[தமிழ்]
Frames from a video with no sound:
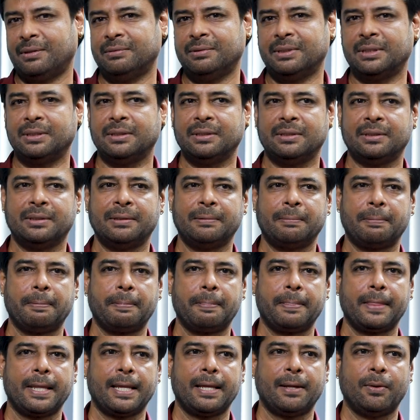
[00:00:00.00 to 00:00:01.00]
அது வந்து
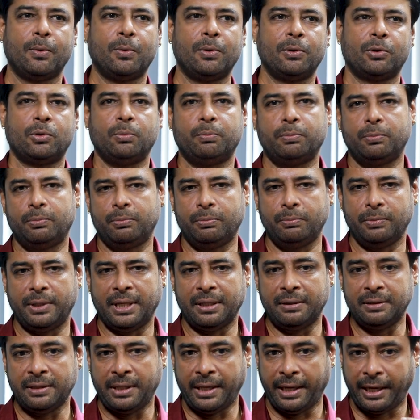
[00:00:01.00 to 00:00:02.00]
உங்களுக்கு
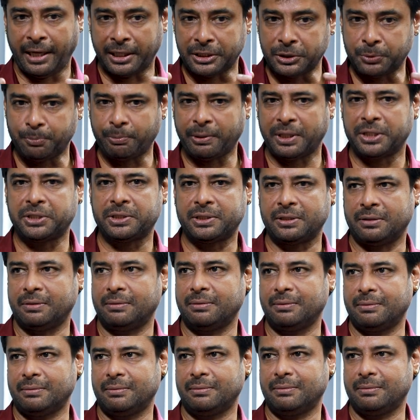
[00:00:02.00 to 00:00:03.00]
எந்த எக்ஸ்ப்ரெஷன்
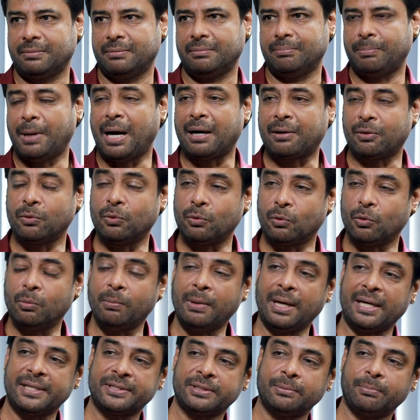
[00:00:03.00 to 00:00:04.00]
பார்க்கணுன்னு
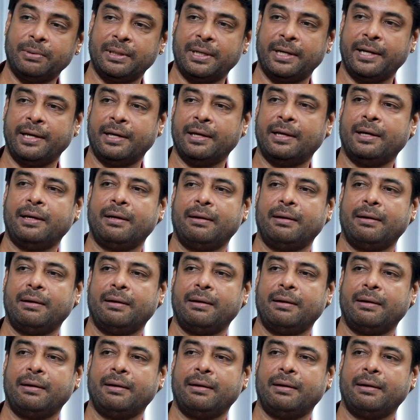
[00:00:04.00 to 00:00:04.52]
ரொம்ப ஆசைப்படுறீங்க